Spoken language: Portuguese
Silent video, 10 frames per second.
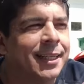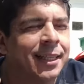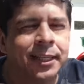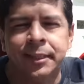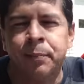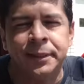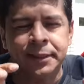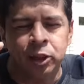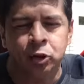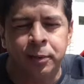aqui está
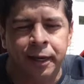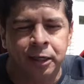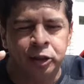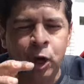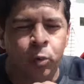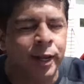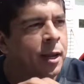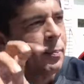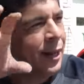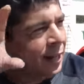precisando de, uma, de
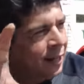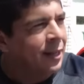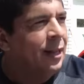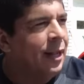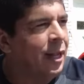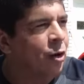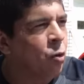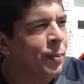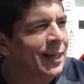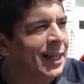alguém para é,
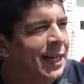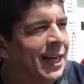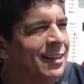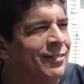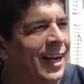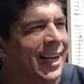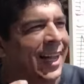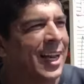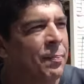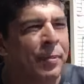completar aquela vaga,
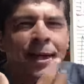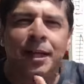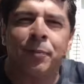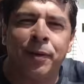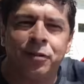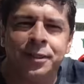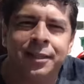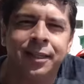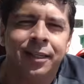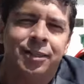ela aplica para
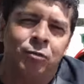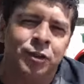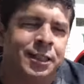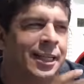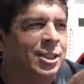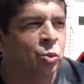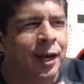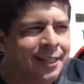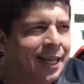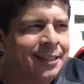você. Então você tem as
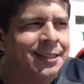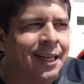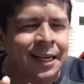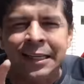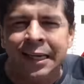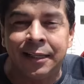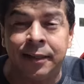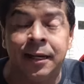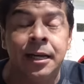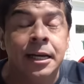qualidades dela e
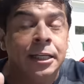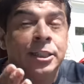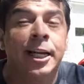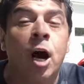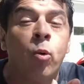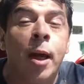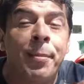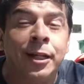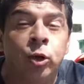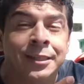entra. Já o
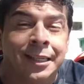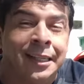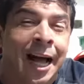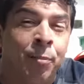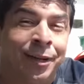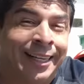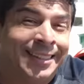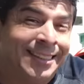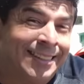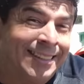EB2NW,
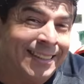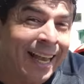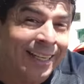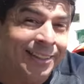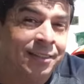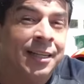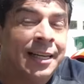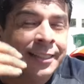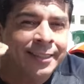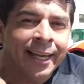existe sete,
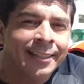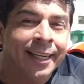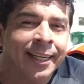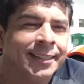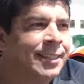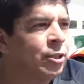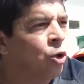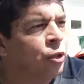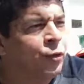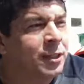sete requisitos
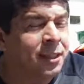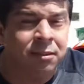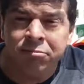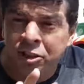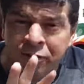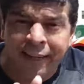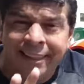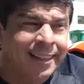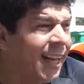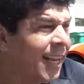onde você tiver
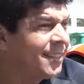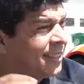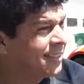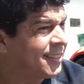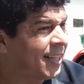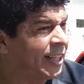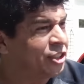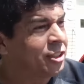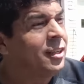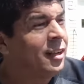três desses sete